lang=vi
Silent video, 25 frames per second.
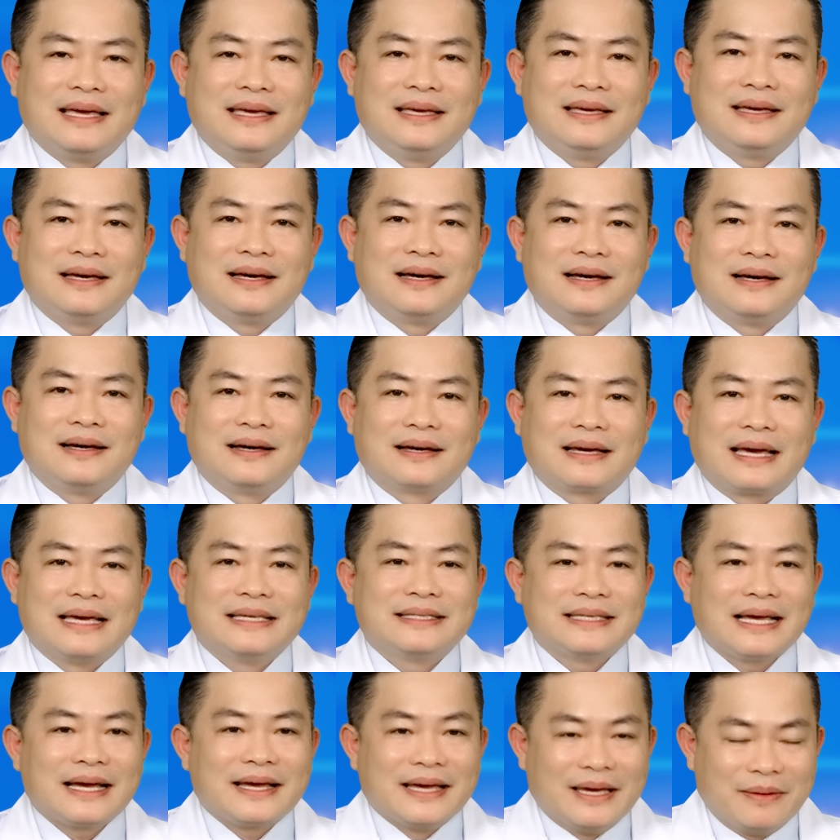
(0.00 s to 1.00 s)
cái
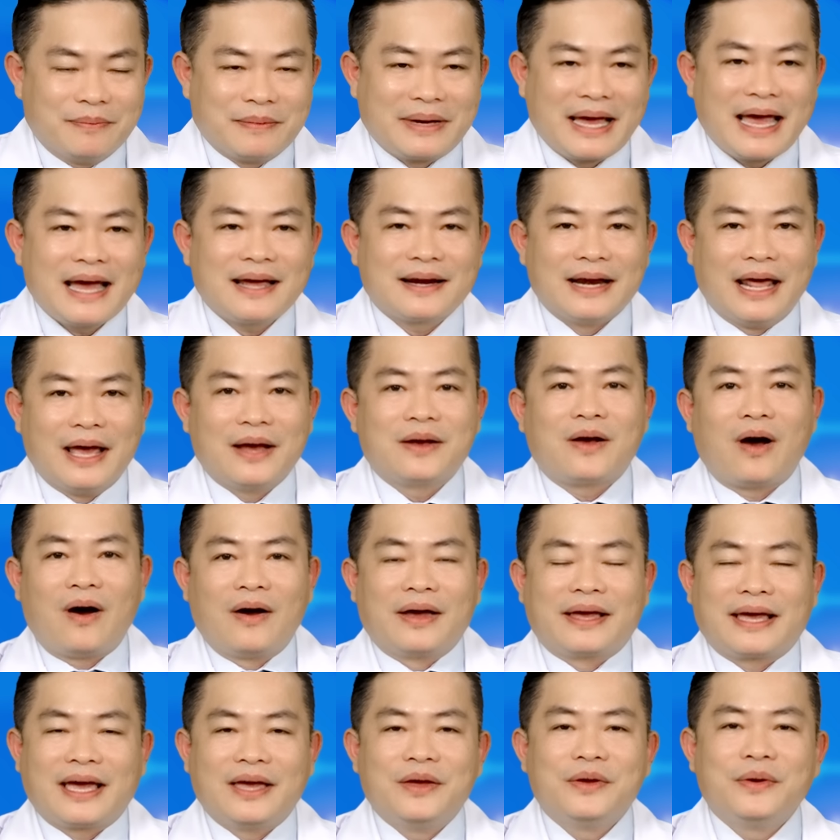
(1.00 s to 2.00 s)
xét nghiệm khác để
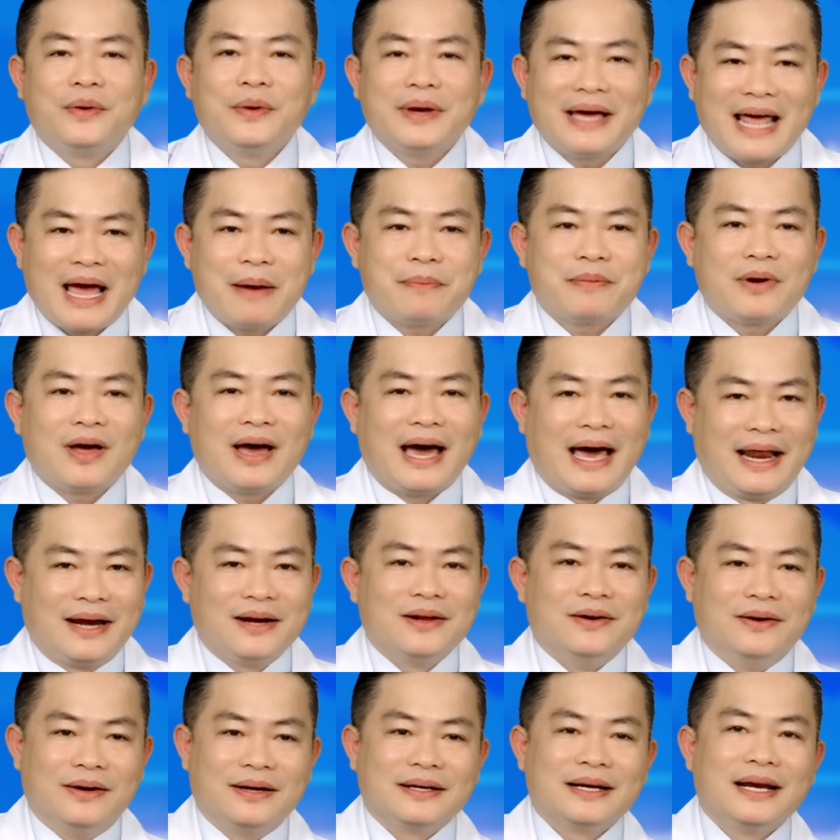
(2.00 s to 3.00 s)
coi cái huyết áp đó
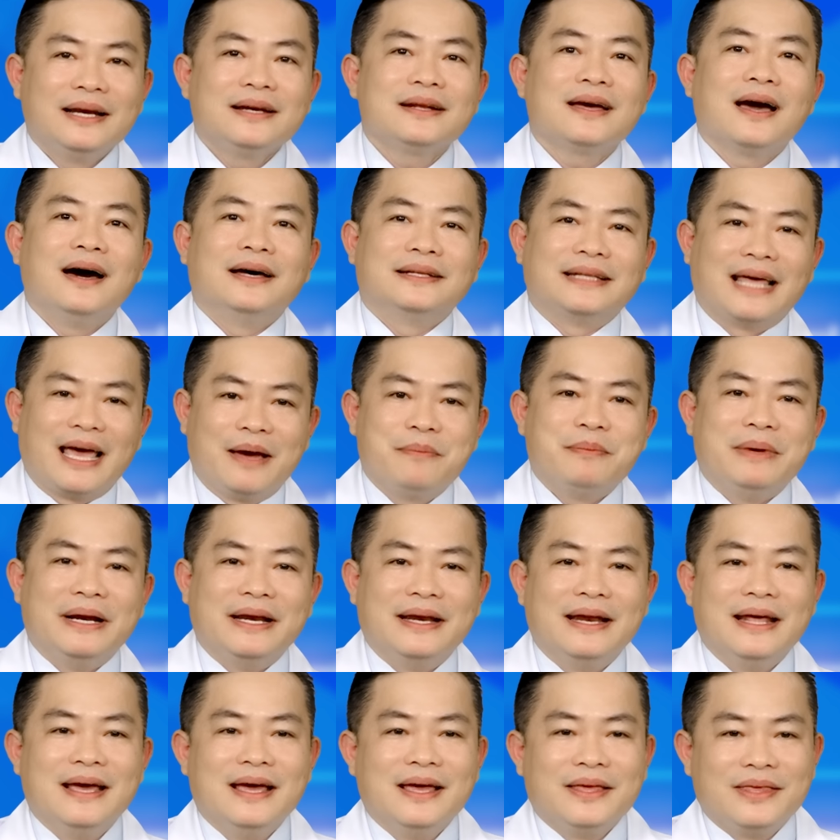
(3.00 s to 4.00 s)
ảnh hưởng đến cơ thể
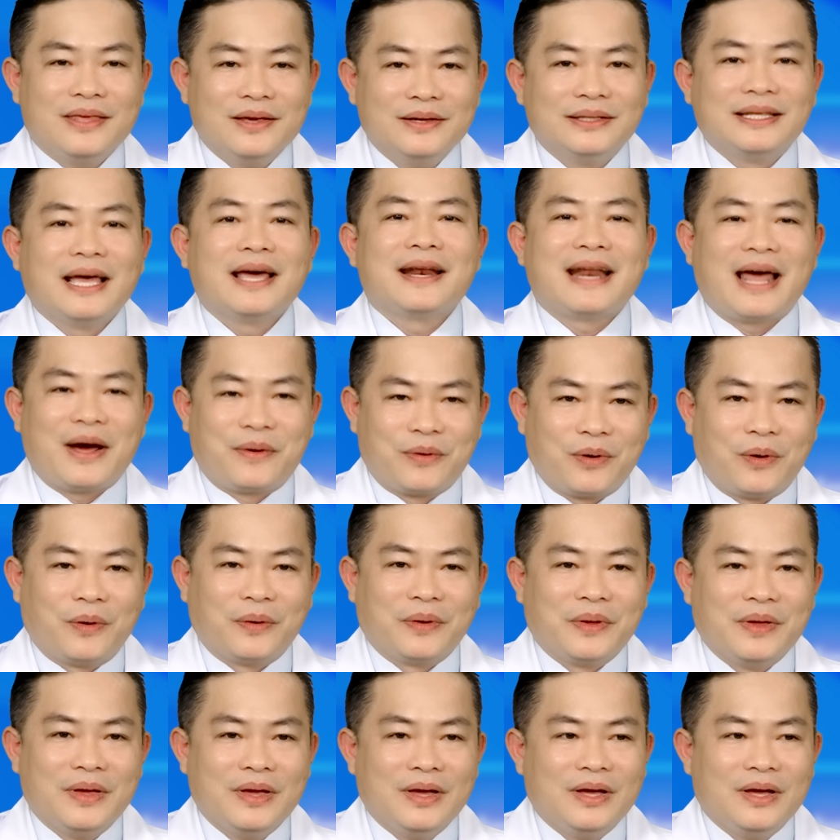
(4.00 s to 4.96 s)
mình như thế nào rồi.